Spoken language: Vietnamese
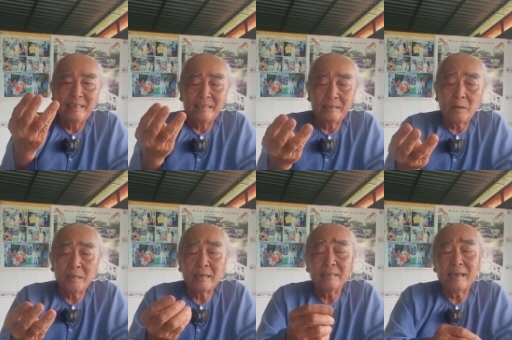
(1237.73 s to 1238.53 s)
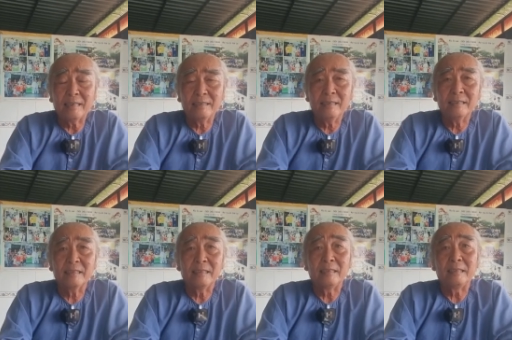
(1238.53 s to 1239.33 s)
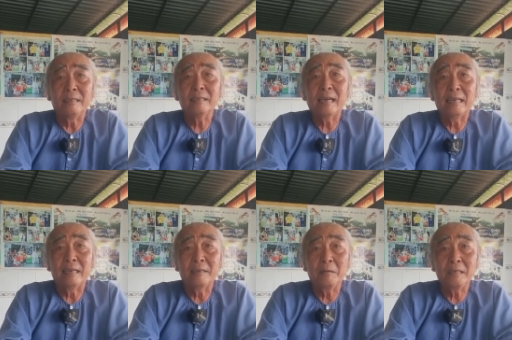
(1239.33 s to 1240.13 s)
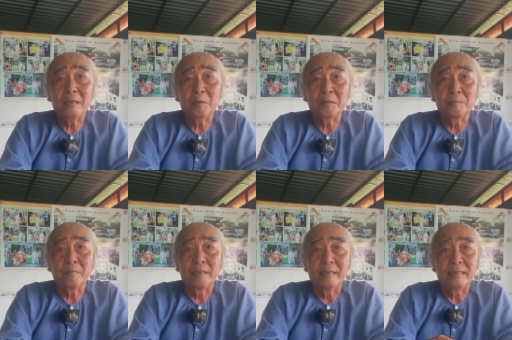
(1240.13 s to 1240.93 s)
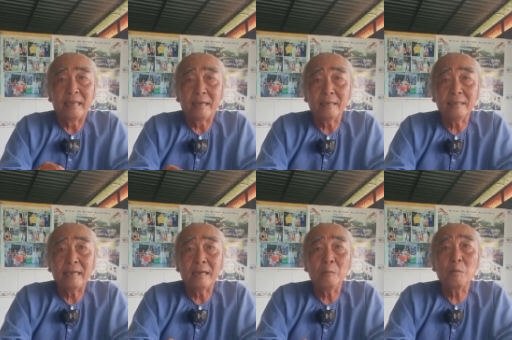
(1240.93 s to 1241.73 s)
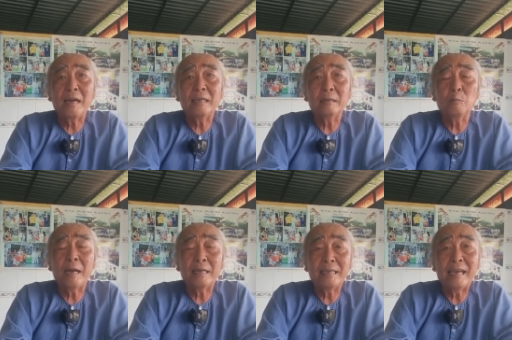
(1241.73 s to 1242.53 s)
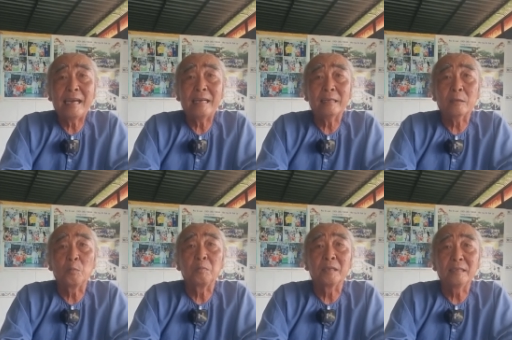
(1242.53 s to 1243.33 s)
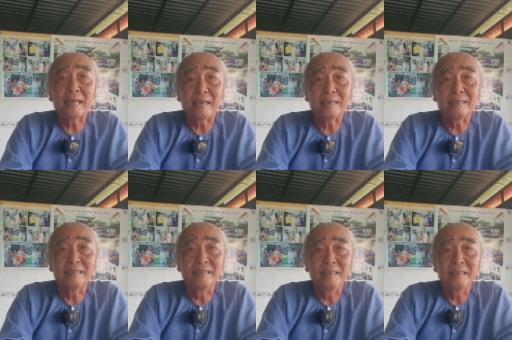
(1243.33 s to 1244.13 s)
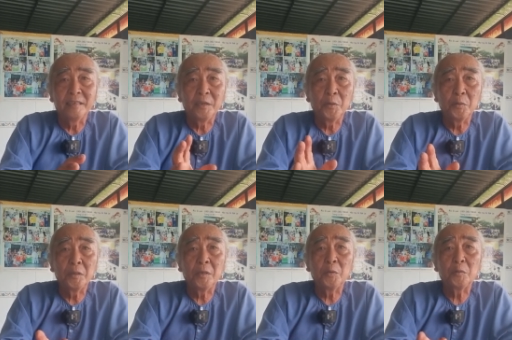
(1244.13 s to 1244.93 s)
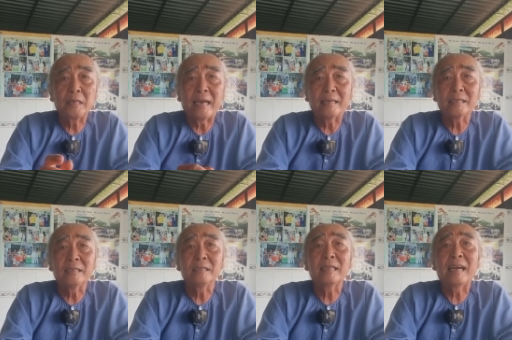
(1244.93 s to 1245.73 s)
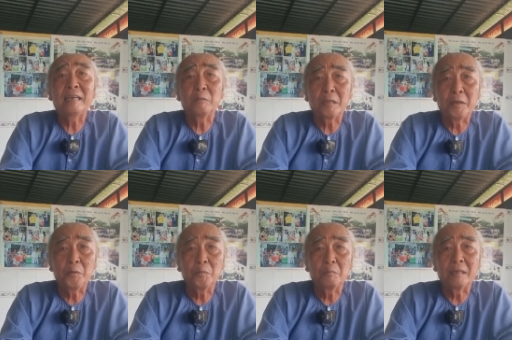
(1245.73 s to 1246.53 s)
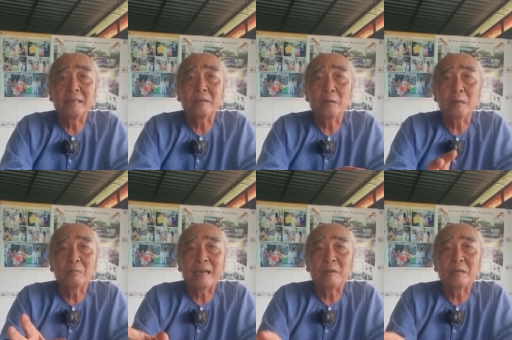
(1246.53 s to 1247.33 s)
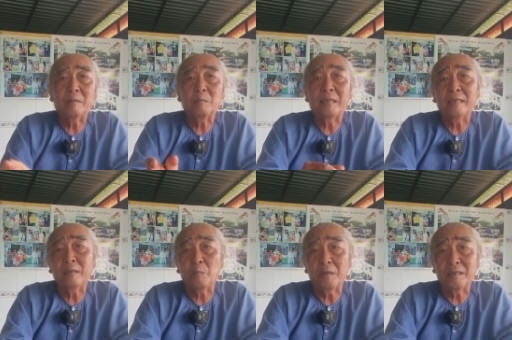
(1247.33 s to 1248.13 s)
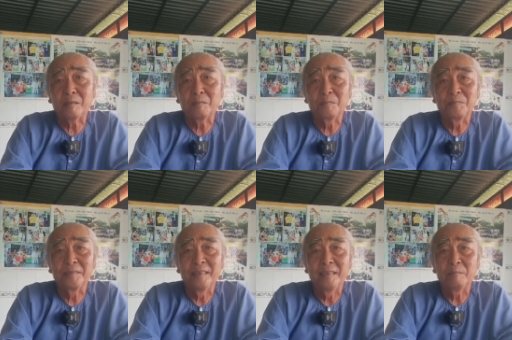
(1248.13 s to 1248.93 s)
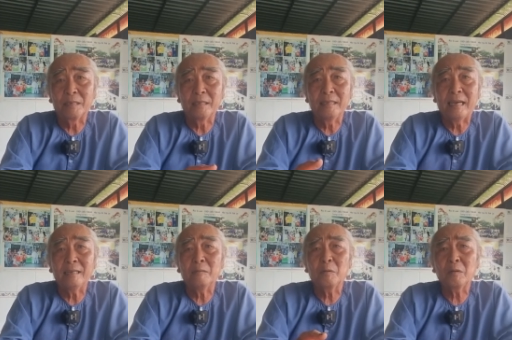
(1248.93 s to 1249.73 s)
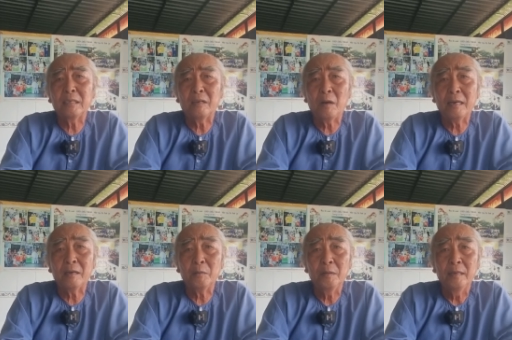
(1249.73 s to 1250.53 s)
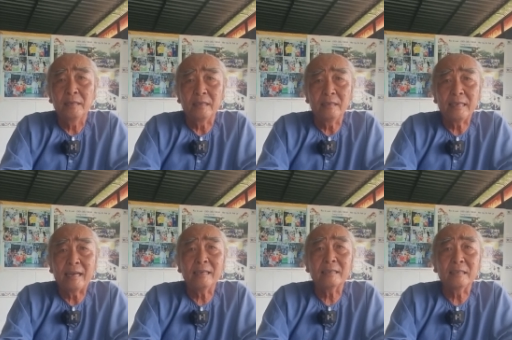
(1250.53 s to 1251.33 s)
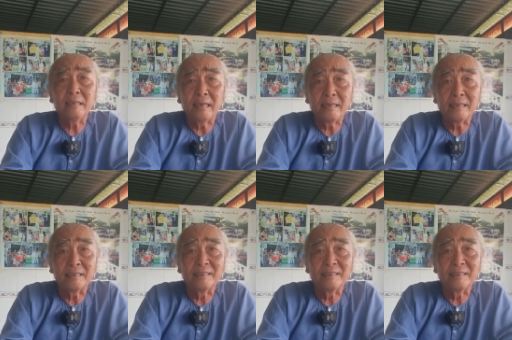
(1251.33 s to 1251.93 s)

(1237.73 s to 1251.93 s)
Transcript: nói thử thật đó thì đức thầy đã nói rồi nhẫn nhẫn quan quan gia tùng thử tận nhiêu nhiêu dạng sự thải điều tiêu mà giờ có đồng đạo nào nhẫn nhục được không mà chữ nhẫn đâu có gì khó đâu chữ nhẫn là chữ nhịn